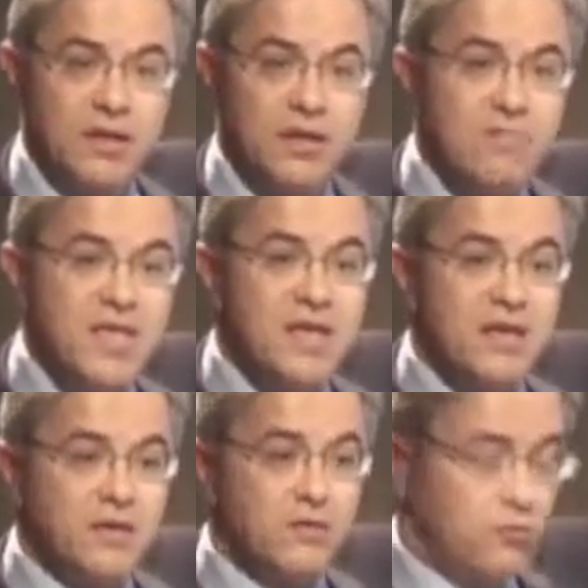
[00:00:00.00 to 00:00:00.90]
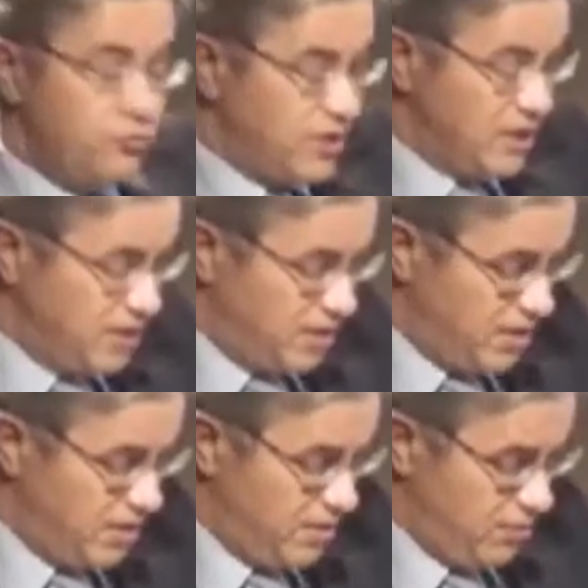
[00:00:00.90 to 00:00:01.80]
mais
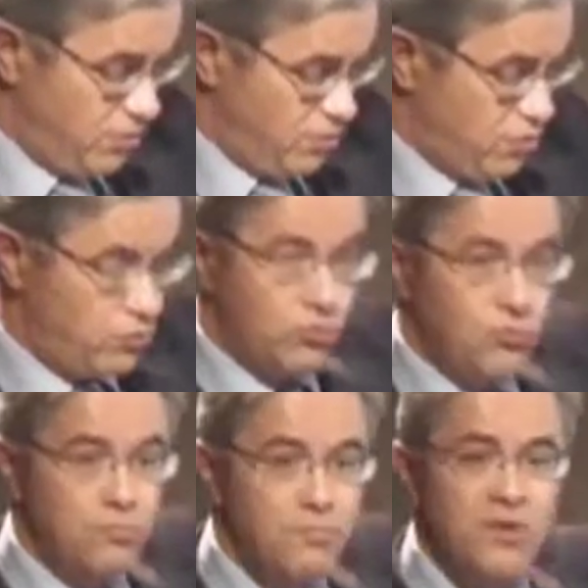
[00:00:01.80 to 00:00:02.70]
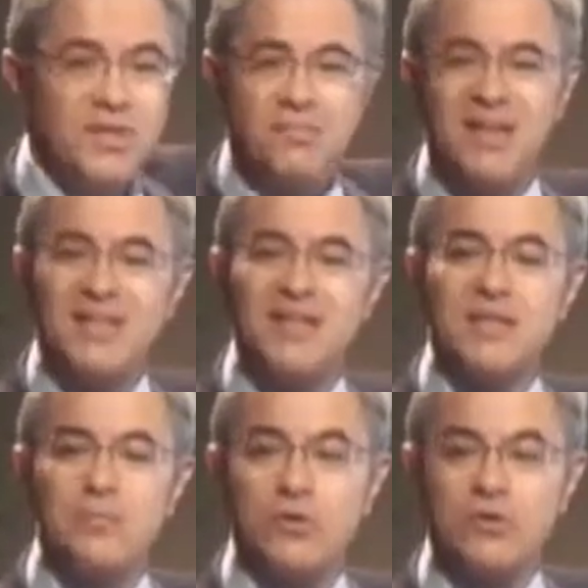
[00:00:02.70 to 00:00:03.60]
l'utilité du regroupement n'est pas très
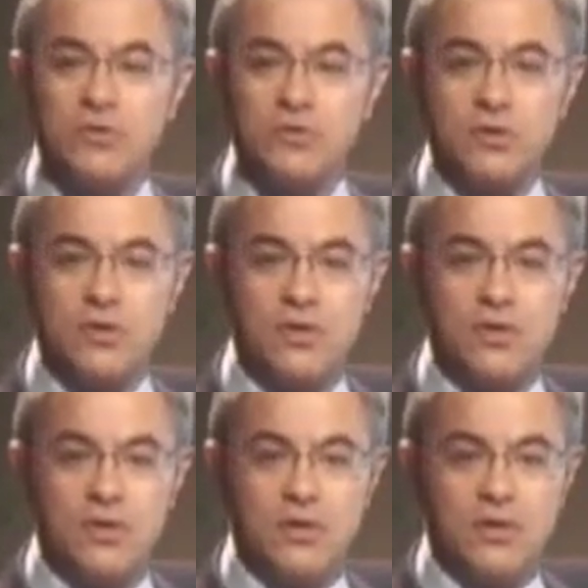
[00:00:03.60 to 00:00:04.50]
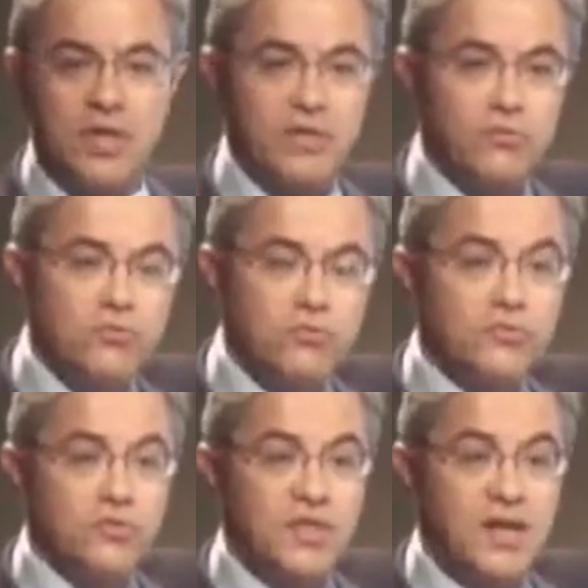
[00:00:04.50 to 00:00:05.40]
importante. Et donc, dans
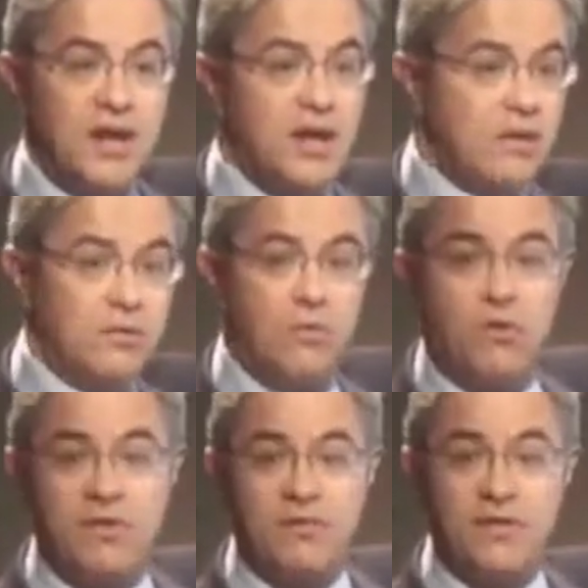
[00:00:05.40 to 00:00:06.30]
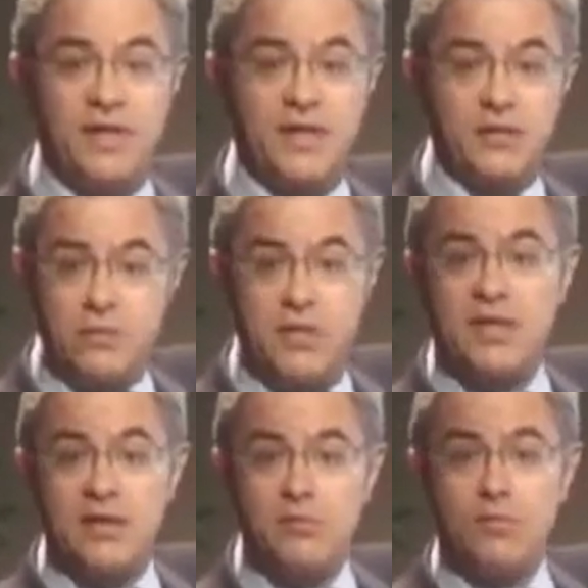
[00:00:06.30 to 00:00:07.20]
ce cas-là, on va faire
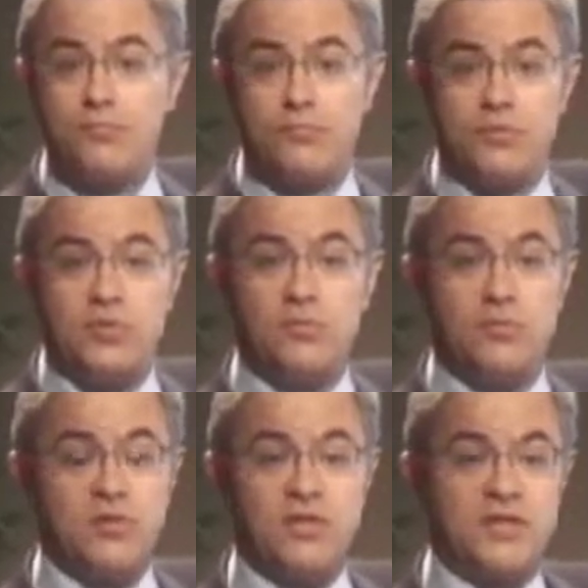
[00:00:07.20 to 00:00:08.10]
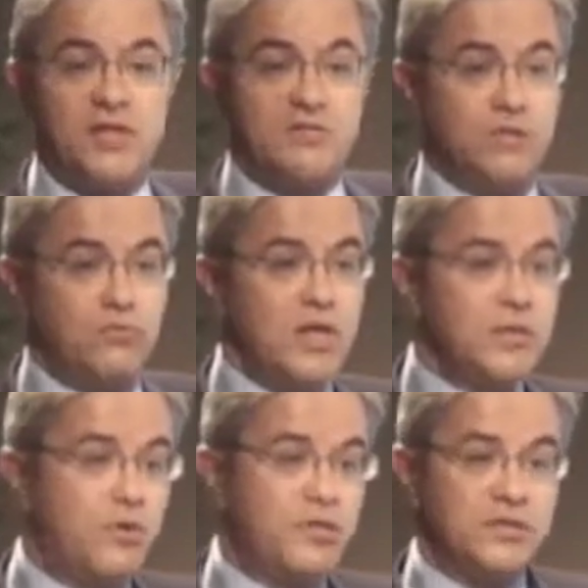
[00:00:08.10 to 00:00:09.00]
également possiblement de la classe virtuelle. Je
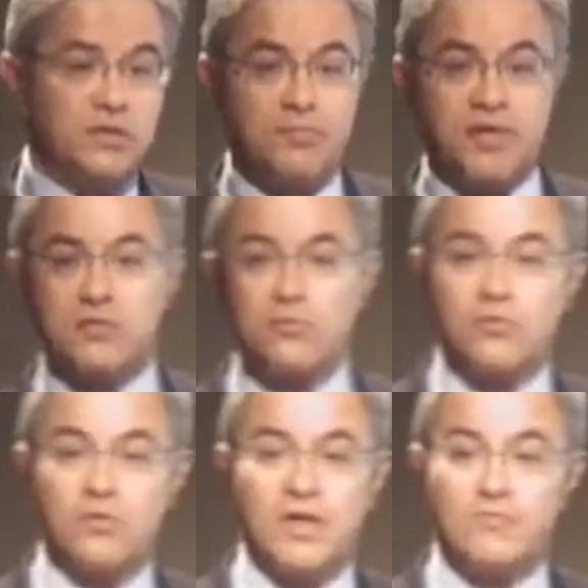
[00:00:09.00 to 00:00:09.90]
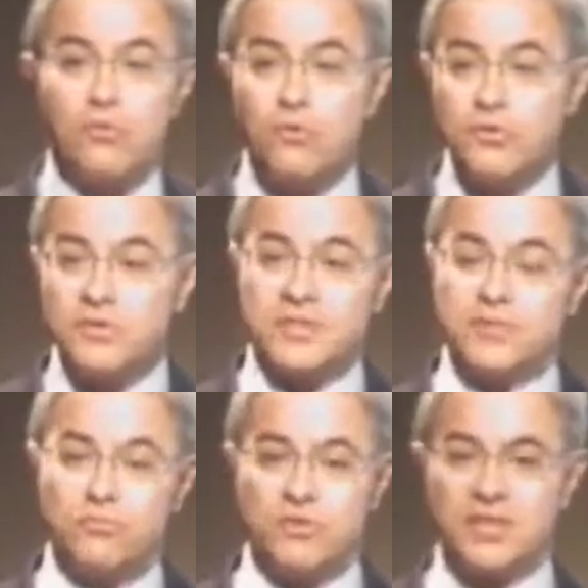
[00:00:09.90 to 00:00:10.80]
prends un exemple, par exemple, sur la fraude. C'est un
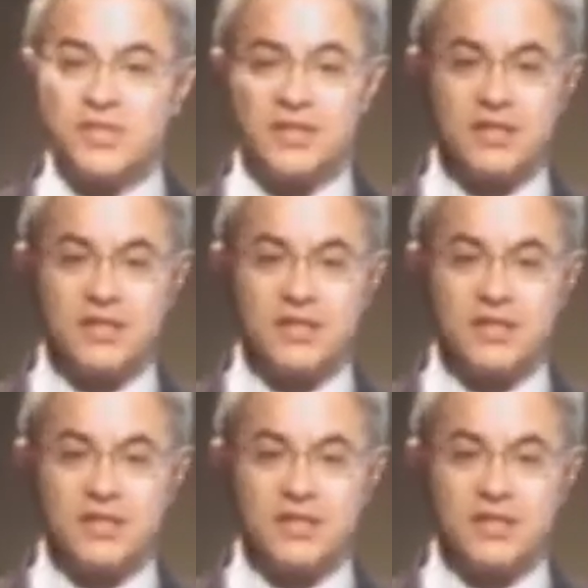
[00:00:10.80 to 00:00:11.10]
sujet qui est